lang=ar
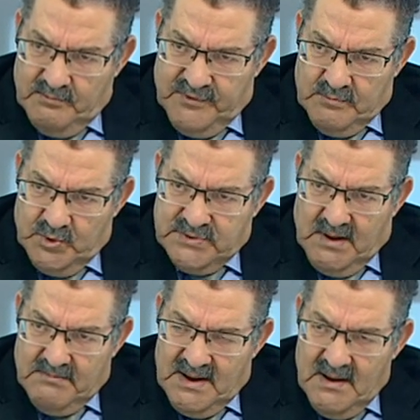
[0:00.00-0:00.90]
في
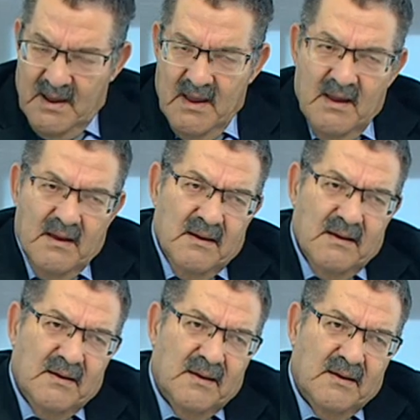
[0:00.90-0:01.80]
المستقبل
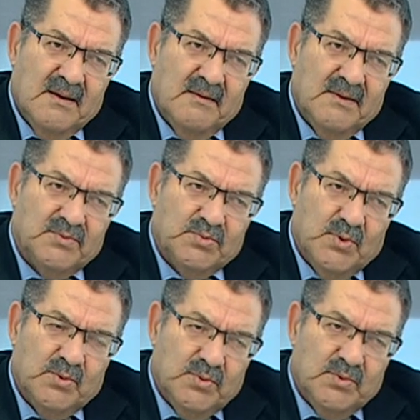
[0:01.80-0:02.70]
آه
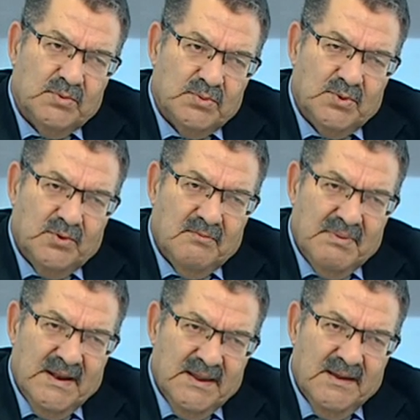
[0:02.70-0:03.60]
نظن نظن
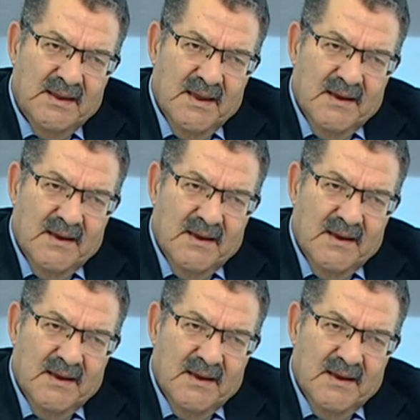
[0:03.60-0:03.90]
باللي